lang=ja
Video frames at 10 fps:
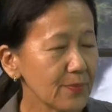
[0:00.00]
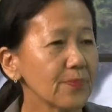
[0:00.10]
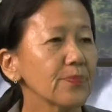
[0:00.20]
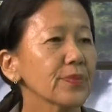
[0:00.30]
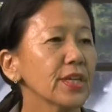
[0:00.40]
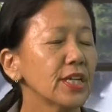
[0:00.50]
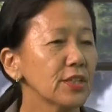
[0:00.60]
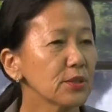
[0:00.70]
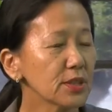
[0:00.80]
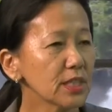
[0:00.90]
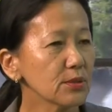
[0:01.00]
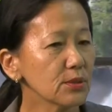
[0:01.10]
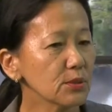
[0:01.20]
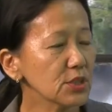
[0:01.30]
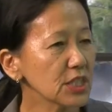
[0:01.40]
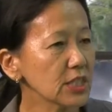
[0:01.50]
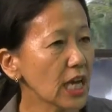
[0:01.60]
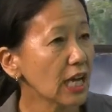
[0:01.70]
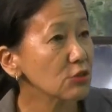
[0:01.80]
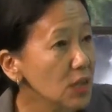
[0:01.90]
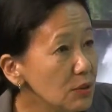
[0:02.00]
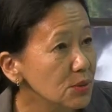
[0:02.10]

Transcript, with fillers: うん、よくあのこちらでアクトアウ